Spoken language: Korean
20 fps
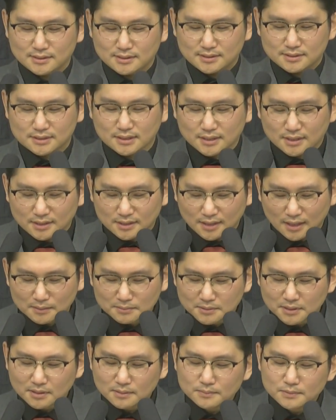자,
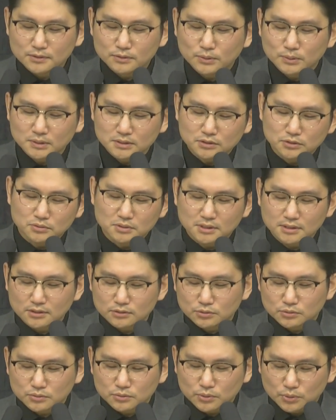아브라함을 통해서 우리에게
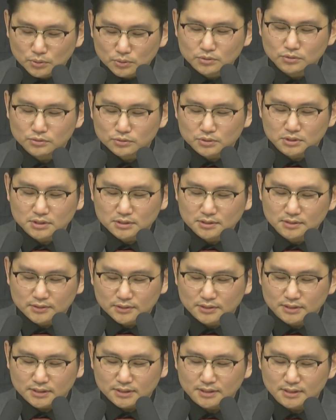주, 교훈을 주시는
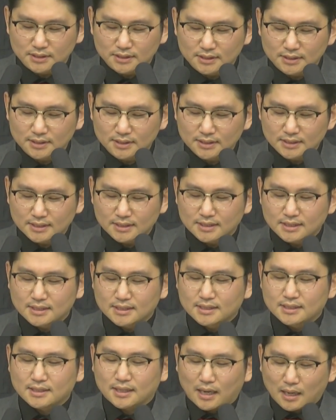것이
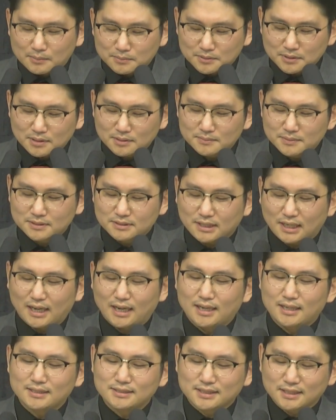아브라함을
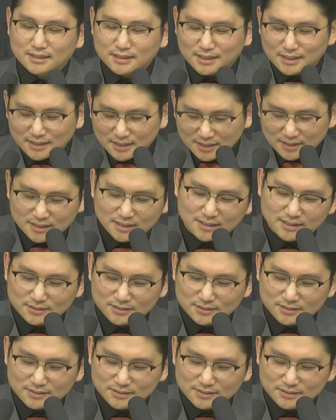잘 따라해라.